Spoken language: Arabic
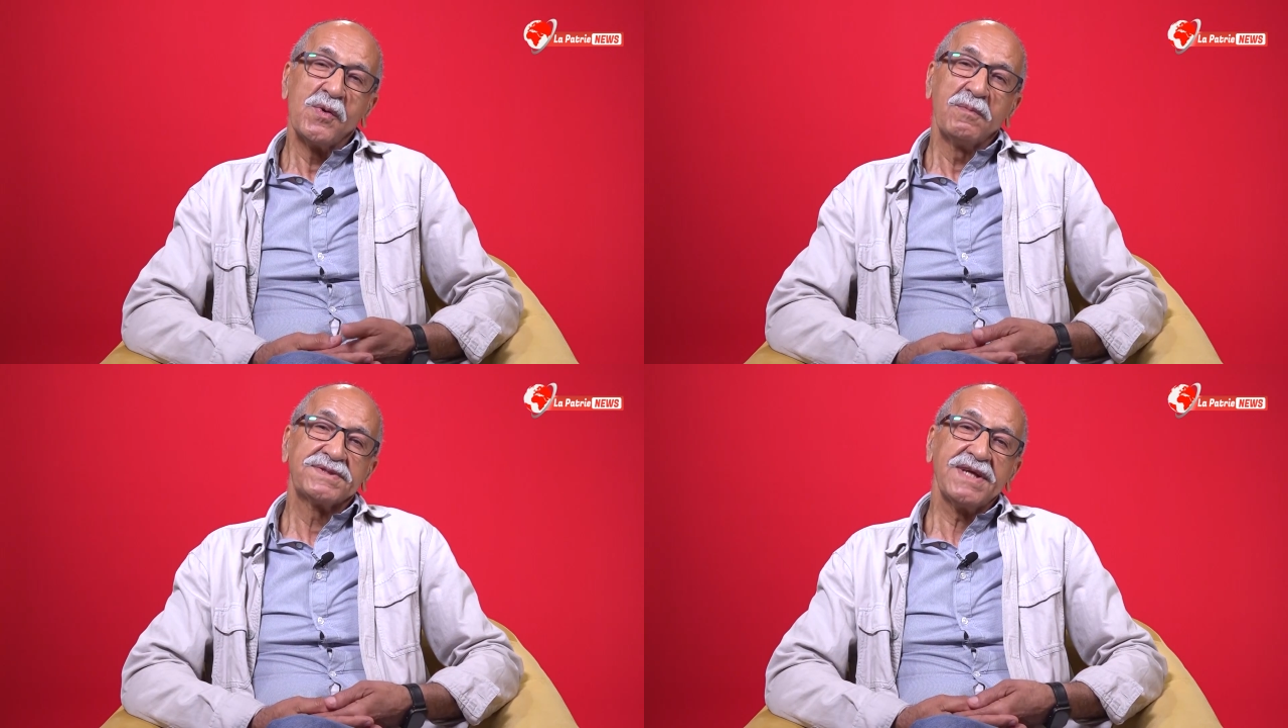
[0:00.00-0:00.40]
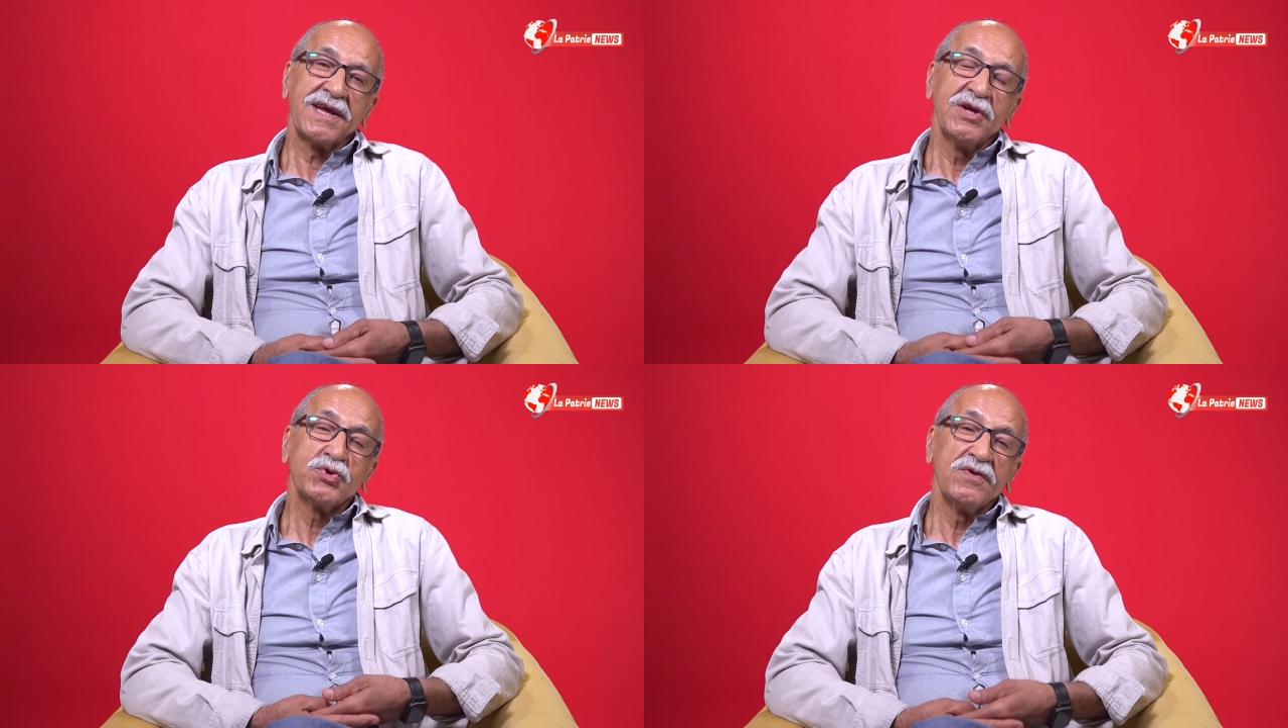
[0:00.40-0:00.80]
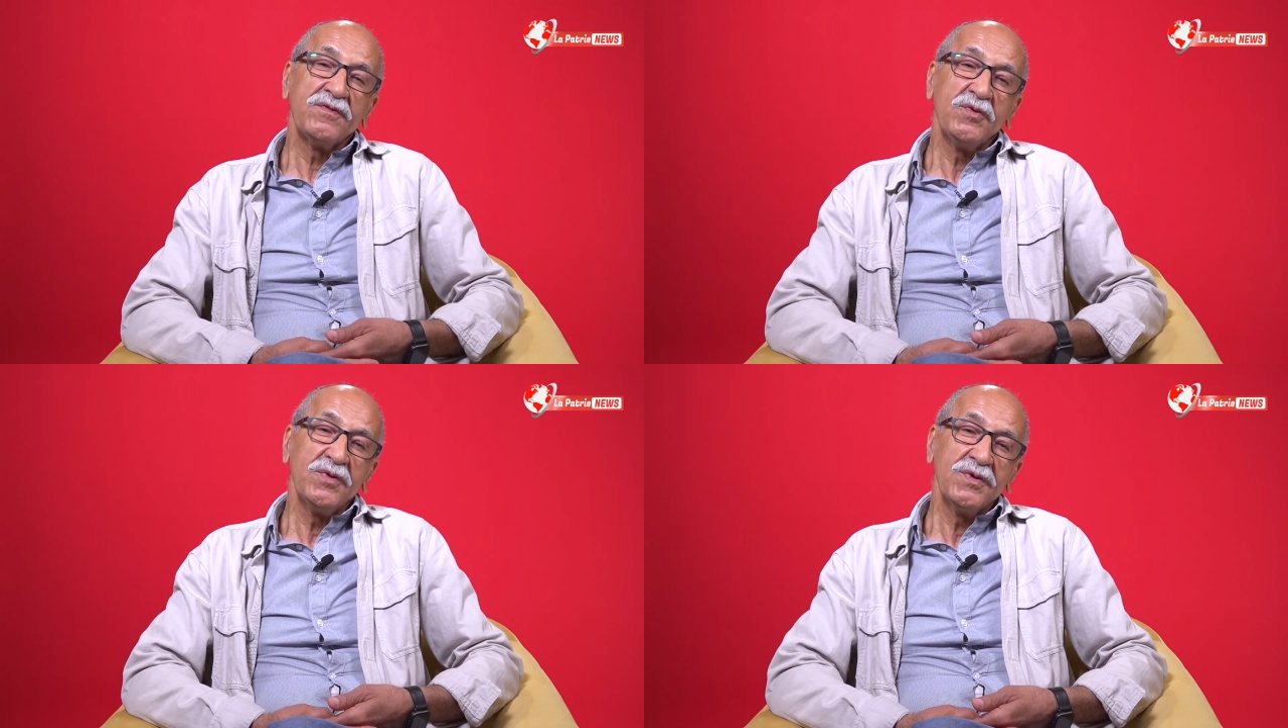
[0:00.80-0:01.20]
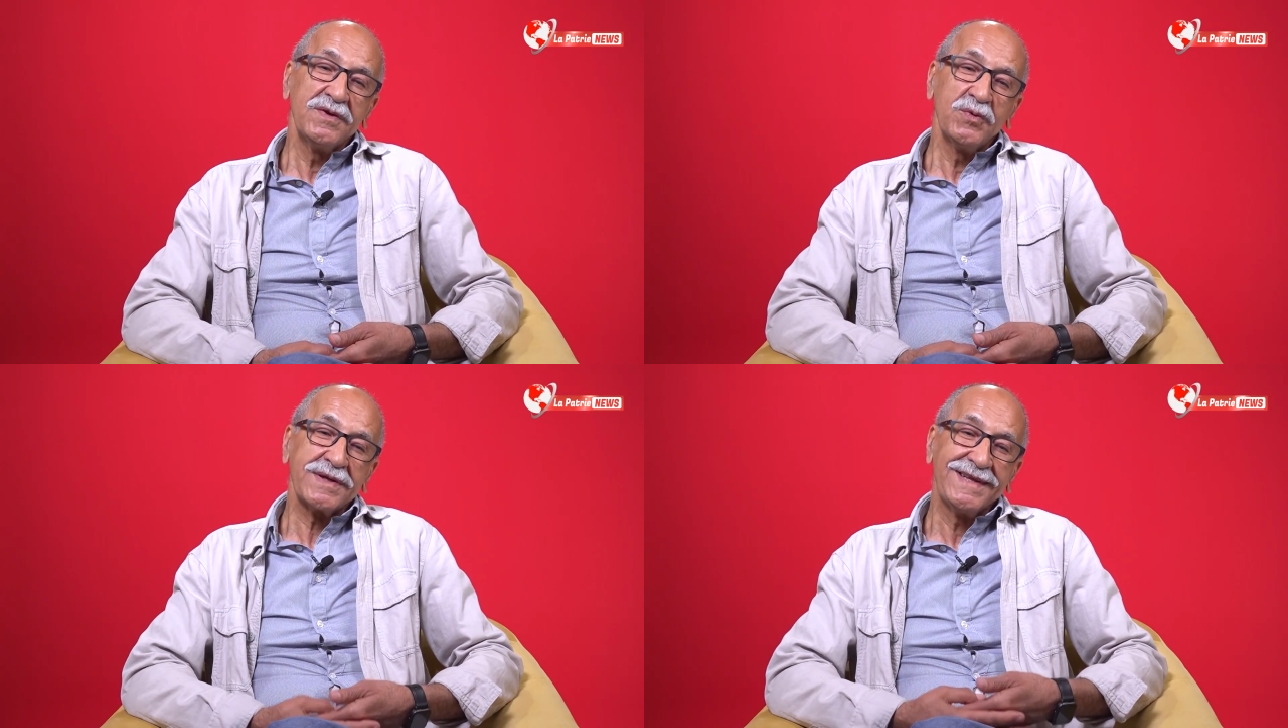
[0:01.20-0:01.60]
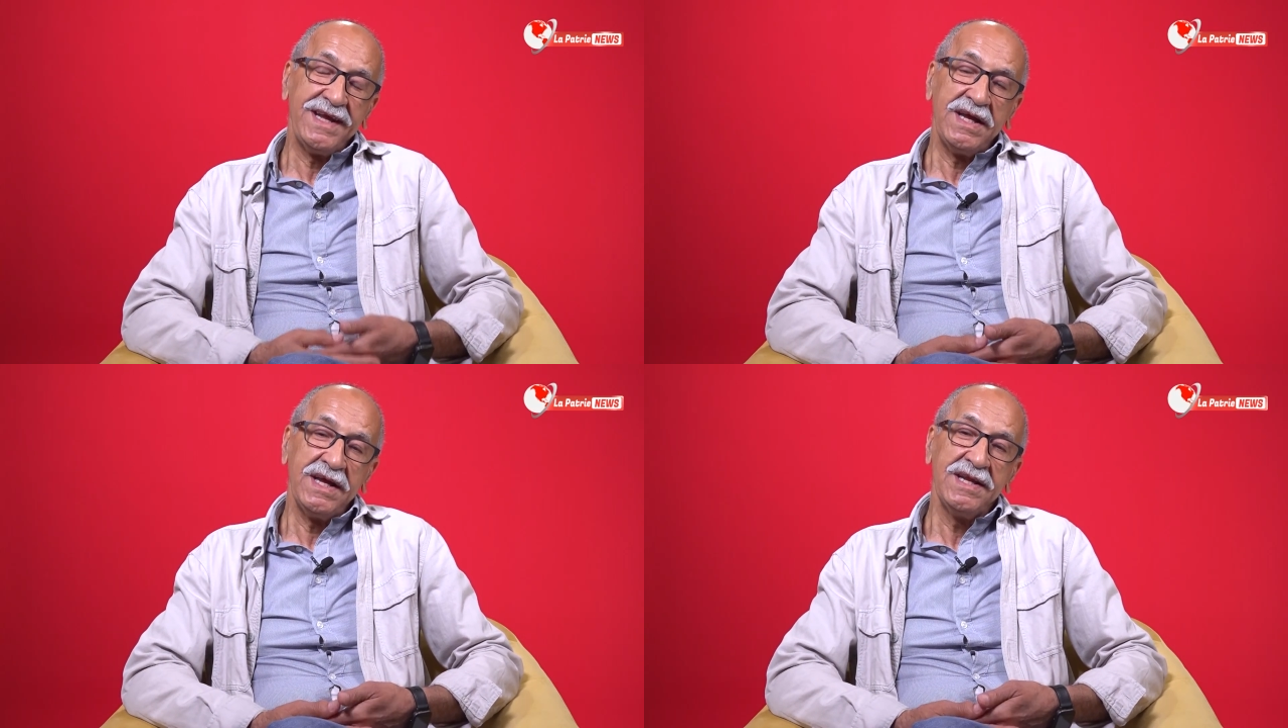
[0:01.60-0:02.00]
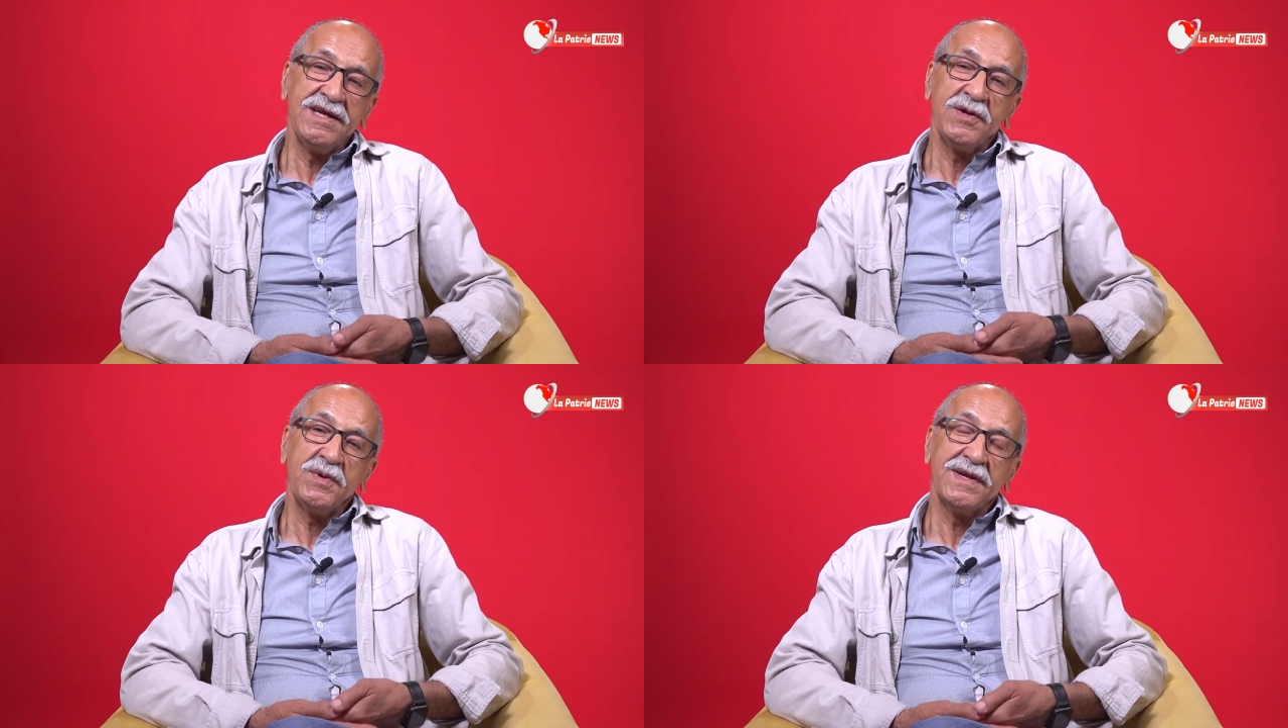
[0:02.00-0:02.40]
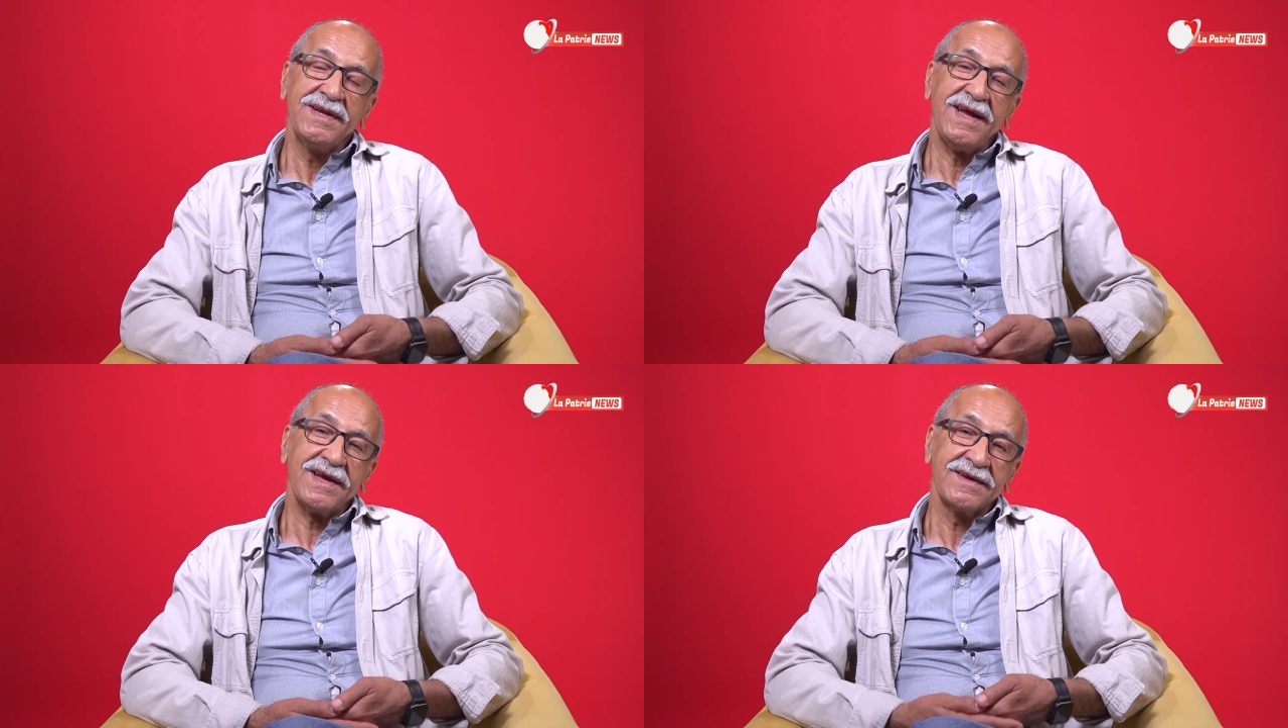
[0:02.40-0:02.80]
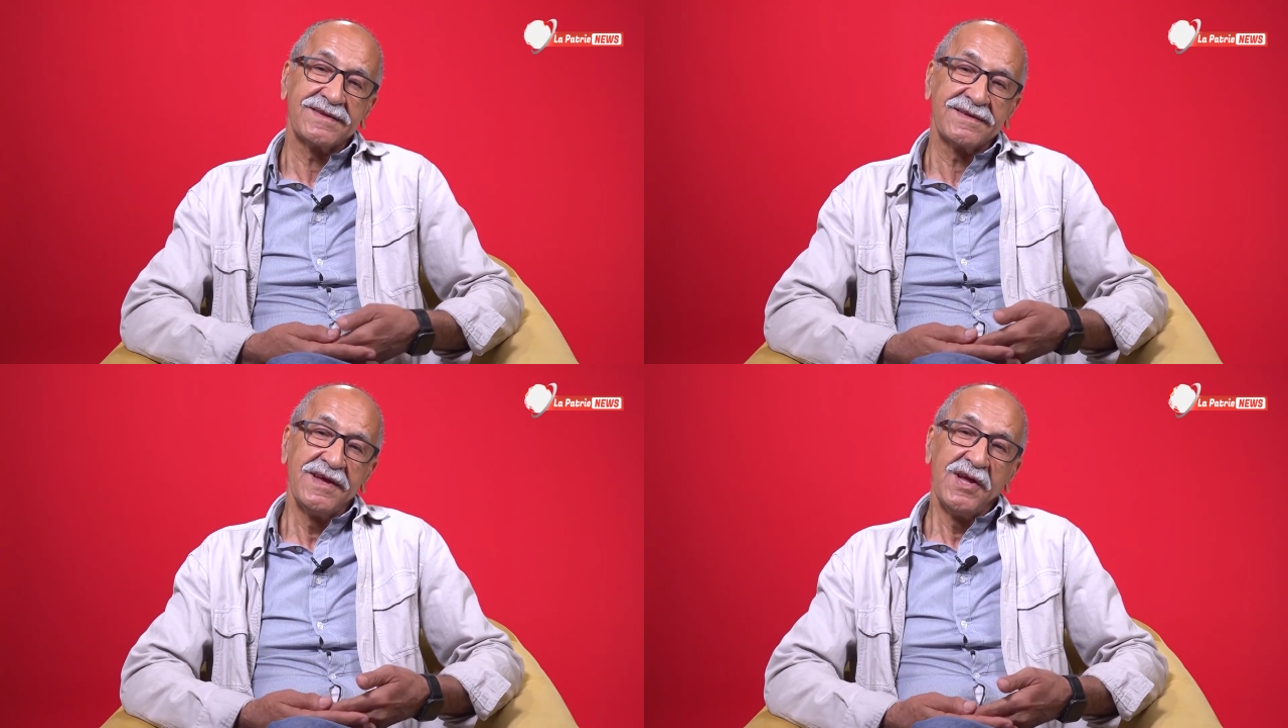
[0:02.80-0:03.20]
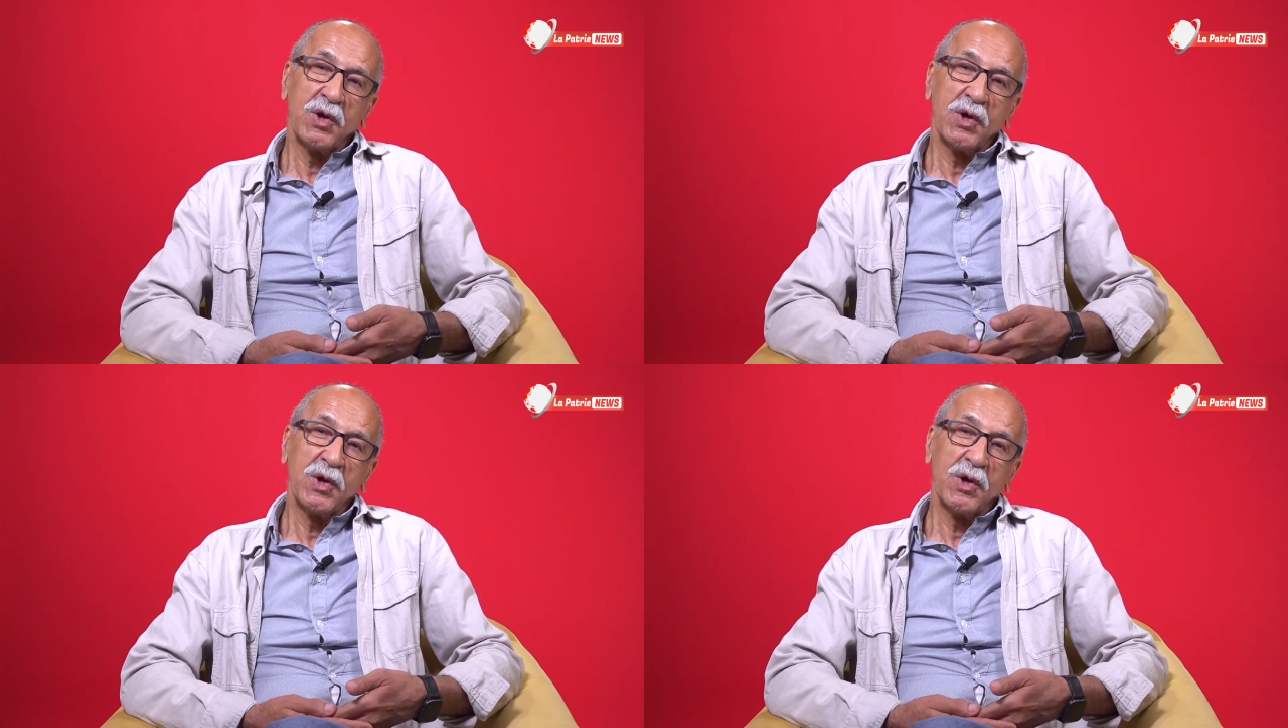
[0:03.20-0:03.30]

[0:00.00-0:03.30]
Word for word: بصح كي نشوفوا الوقت الحالي وين لحقت